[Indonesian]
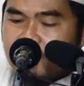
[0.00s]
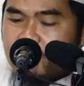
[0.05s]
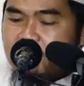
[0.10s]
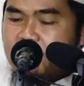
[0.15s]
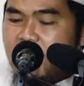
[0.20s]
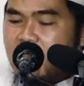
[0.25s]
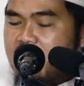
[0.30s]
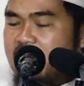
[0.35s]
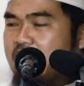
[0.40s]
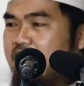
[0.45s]

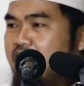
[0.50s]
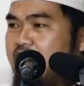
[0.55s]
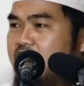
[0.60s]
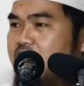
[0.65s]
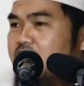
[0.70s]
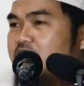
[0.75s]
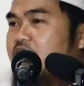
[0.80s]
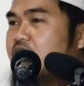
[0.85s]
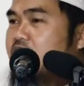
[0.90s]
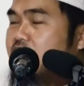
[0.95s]
dari
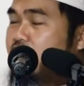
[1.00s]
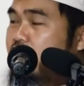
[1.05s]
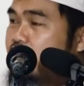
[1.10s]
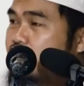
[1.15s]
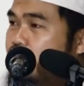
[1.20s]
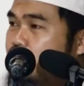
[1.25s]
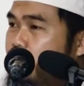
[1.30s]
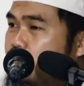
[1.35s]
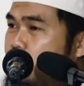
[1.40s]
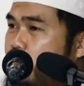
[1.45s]

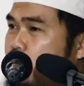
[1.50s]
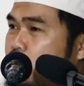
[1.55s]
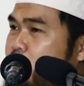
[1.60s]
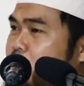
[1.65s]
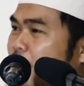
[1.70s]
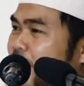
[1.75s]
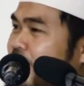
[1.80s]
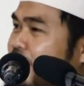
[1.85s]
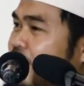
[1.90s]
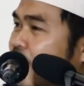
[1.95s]

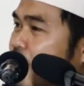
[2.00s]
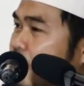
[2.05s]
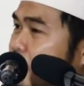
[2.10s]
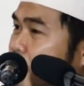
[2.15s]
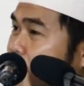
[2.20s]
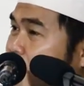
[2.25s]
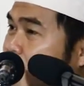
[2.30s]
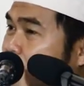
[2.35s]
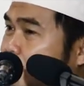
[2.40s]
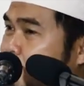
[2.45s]
sudut pandang
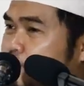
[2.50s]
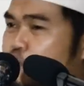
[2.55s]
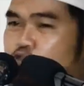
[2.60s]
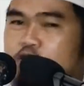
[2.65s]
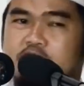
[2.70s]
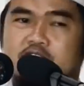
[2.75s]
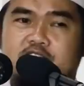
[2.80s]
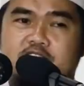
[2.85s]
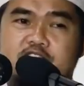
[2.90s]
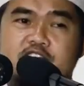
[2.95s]

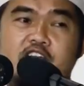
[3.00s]
manapun,